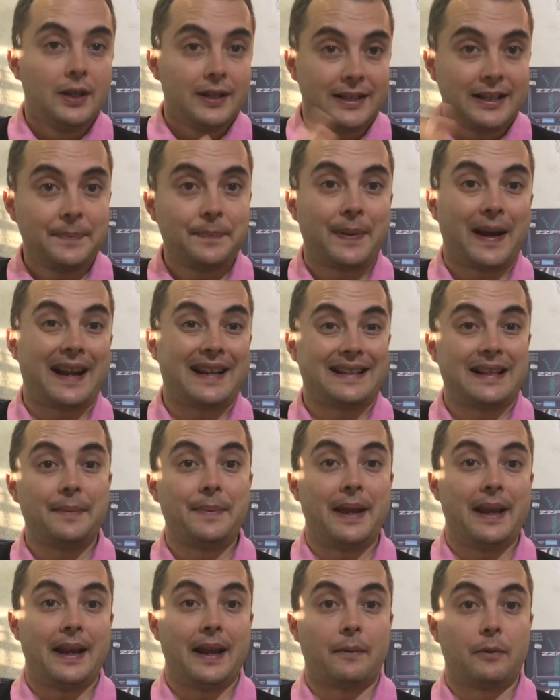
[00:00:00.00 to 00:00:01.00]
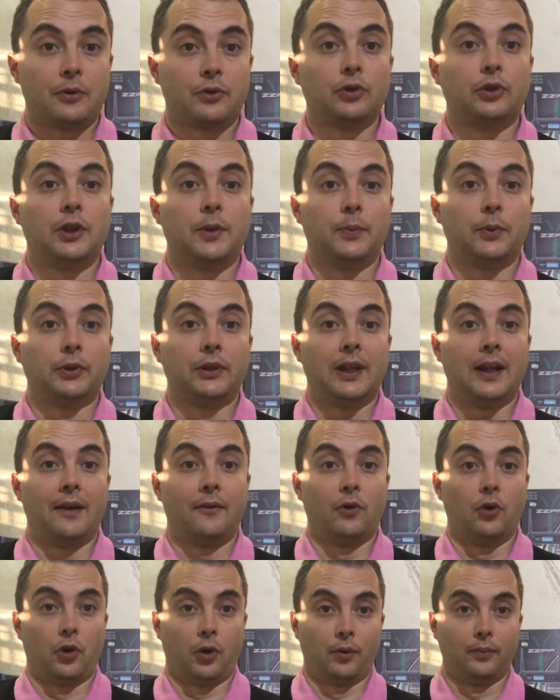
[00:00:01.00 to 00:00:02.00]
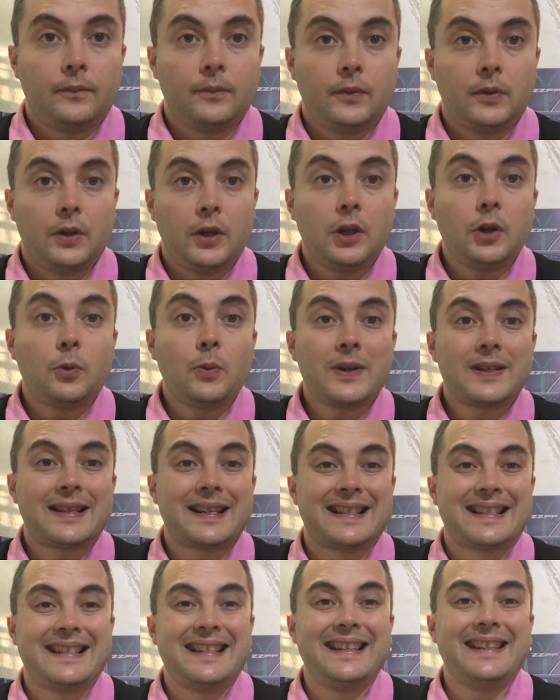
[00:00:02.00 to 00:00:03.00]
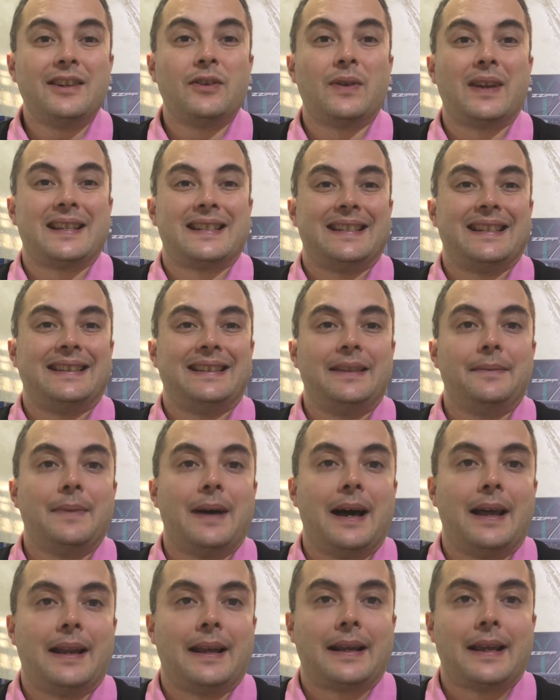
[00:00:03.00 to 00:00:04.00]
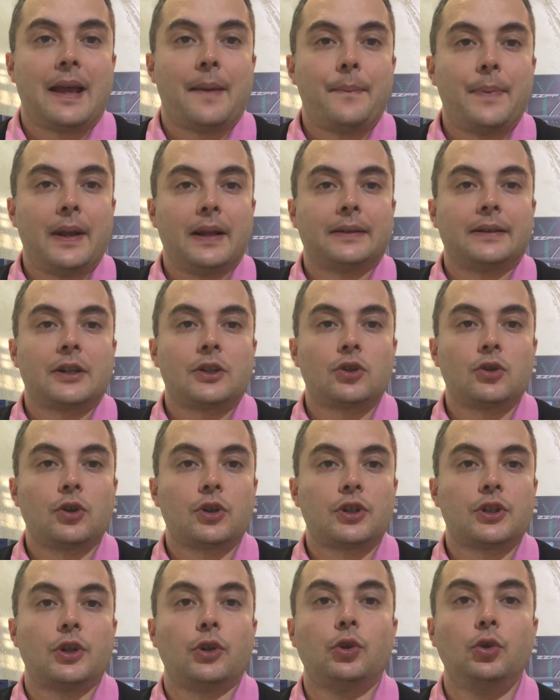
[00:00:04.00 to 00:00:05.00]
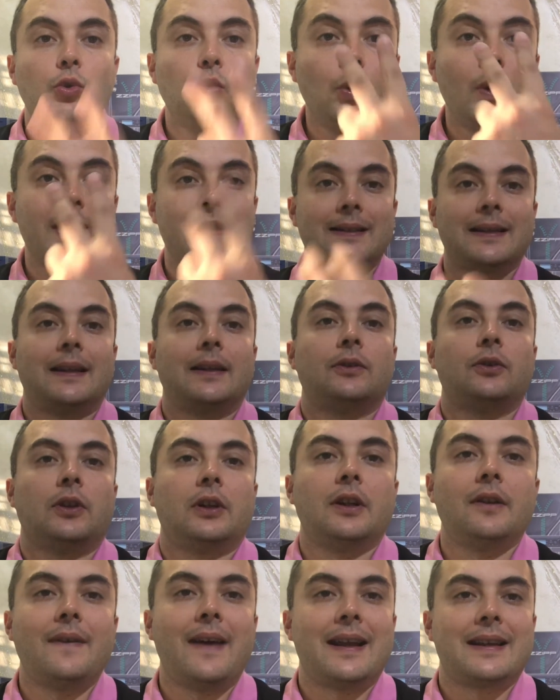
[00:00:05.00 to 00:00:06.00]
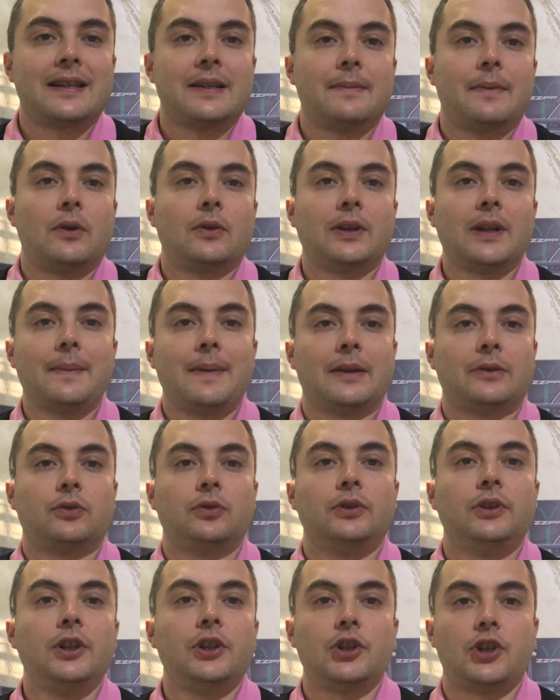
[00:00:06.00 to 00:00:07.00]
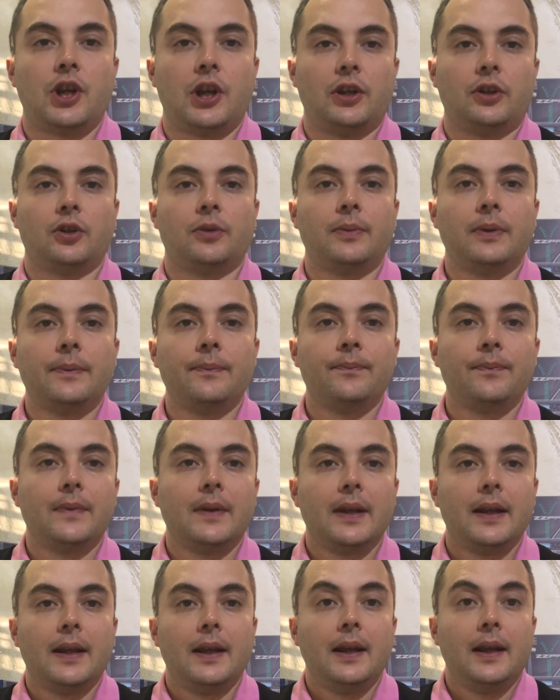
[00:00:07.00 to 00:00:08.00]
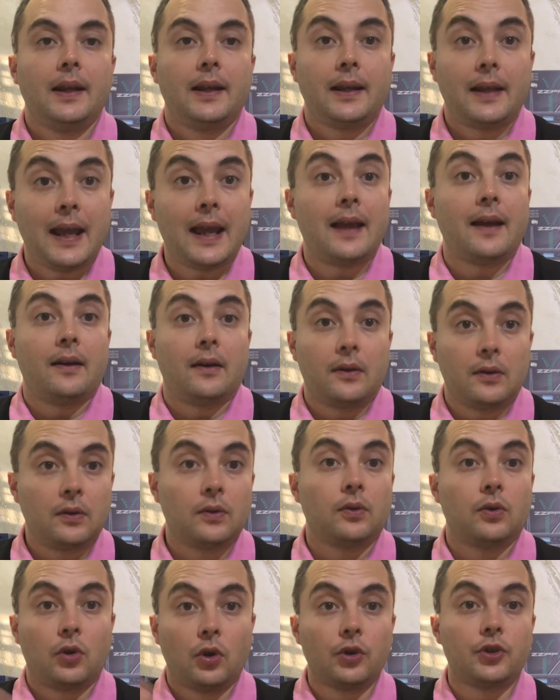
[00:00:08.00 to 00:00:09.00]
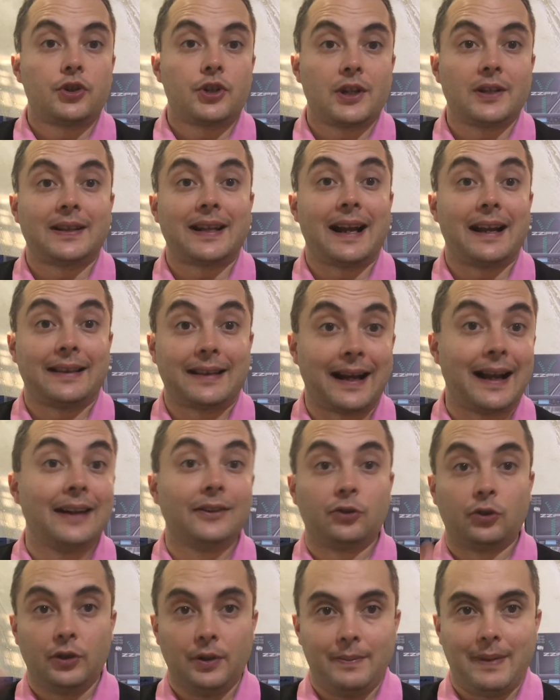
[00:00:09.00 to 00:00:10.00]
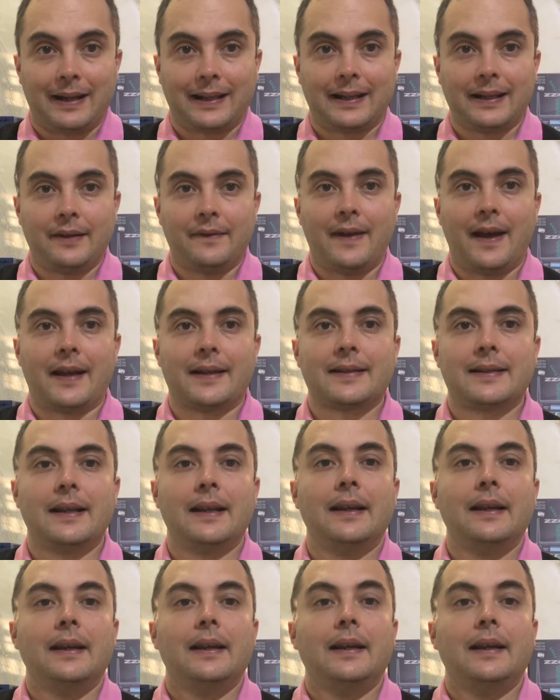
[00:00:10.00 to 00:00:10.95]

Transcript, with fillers: si presta bene a questo tipo di lavoro. In questa singola settimana che è appena trascorsa, due installatori diversi mi hanno chiamato dicendomi che concentrati tra l'altro di marche diverse,